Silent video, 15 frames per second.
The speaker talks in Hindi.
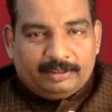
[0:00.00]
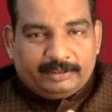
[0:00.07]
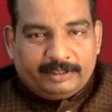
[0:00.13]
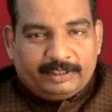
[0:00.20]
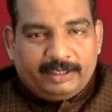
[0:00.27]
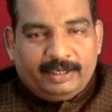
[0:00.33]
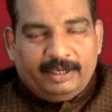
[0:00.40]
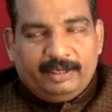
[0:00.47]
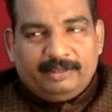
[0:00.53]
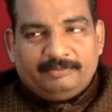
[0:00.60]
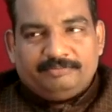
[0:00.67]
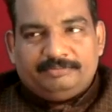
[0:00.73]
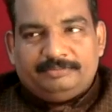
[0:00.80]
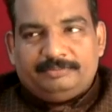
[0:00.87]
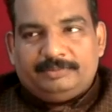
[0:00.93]
देखिए
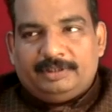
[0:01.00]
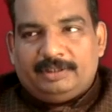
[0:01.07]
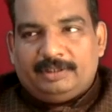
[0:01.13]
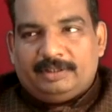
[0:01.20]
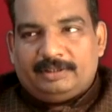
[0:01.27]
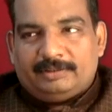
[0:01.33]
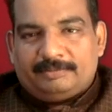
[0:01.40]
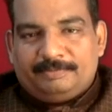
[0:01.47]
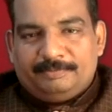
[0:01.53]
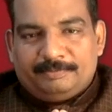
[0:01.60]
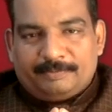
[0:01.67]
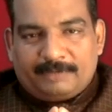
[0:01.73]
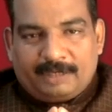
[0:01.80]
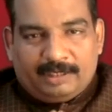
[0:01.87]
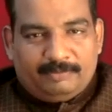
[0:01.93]

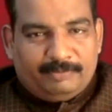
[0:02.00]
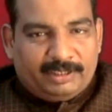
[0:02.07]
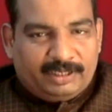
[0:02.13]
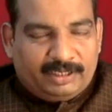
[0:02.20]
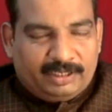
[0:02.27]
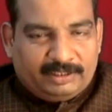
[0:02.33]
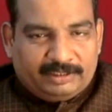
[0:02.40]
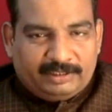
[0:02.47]
कल मैंने